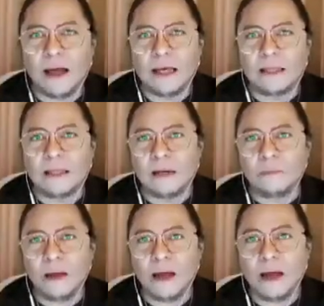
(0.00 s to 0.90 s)
makakita
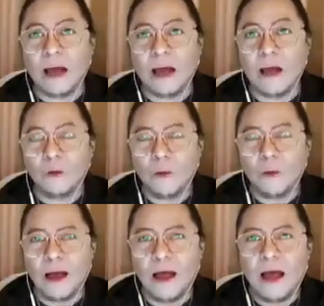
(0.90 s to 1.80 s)
ng mga
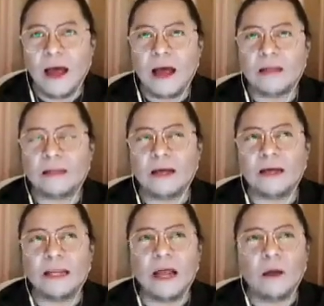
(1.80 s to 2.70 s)
kaluluwa at
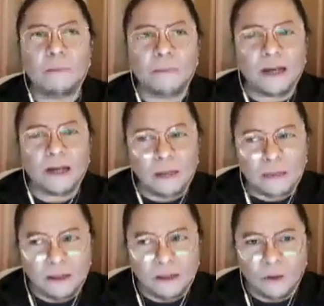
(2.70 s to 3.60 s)
uh, ginagawa pa na
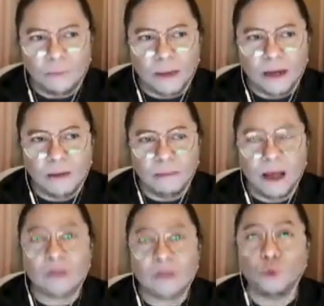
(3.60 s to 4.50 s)
namin ito para
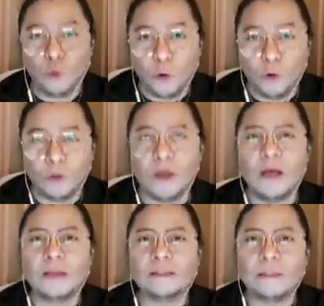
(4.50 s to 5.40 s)
makatulong
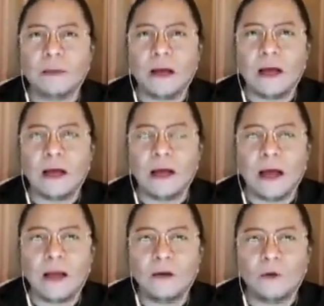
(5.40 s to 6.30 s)
sa
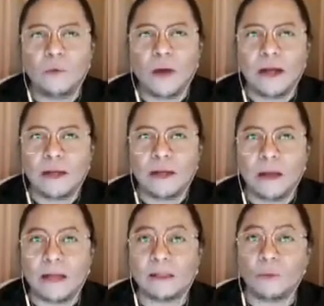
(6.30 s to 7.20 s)
mga kaluluwa na
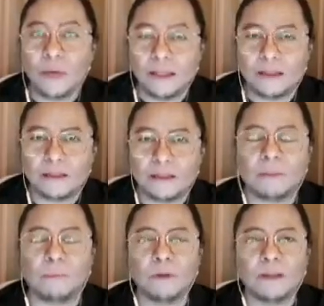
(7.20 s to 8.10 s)
makatawid
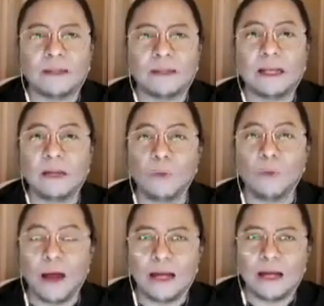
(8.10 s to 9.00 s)
papunta sa
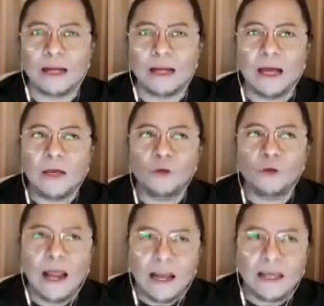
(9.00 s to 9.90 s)
liwanag.
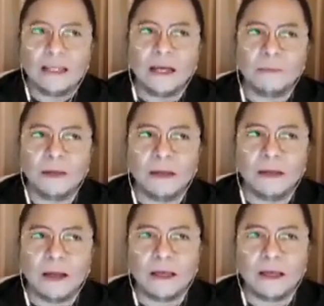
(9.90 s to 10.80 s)
Yun nga lang, hindi
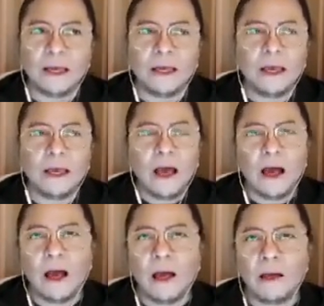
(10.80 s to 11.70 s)
kami nakiki...
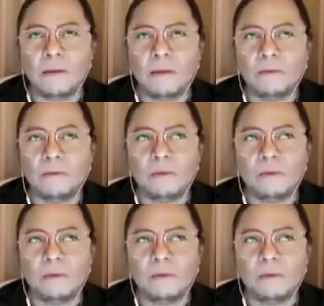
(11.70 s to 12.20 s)
Uh,